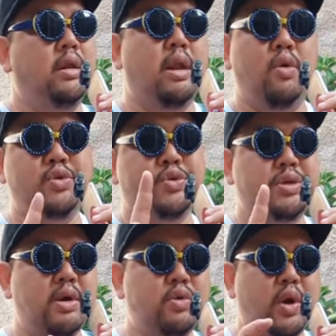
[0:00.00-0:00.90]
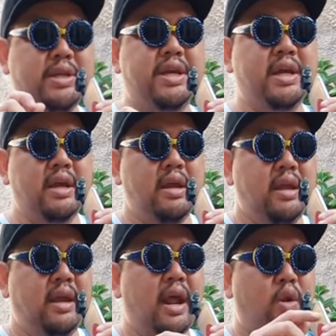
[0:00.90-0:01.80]
dan khususnya untuk ngecek
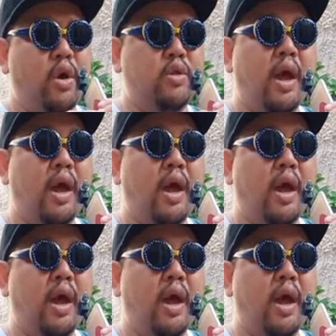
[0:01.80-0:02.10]
ikan koi itu